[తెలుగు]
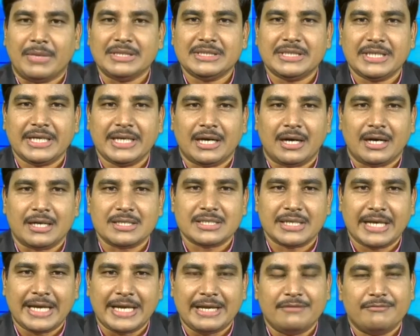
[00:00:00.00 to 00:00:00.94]
మంత్రి
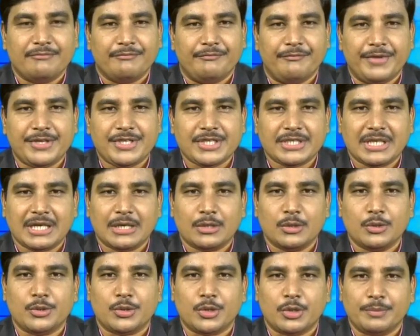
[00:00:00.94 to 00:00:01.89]
హాజరై
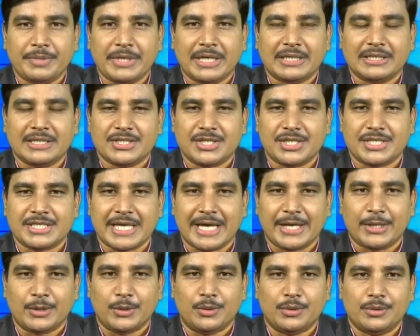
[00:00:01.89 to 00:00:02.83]
విజేతలకు ట్రోఫీ
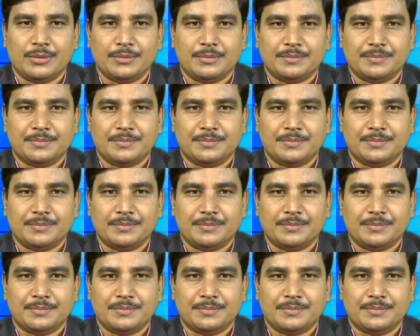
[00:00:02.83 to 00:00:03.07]
అందజేశారు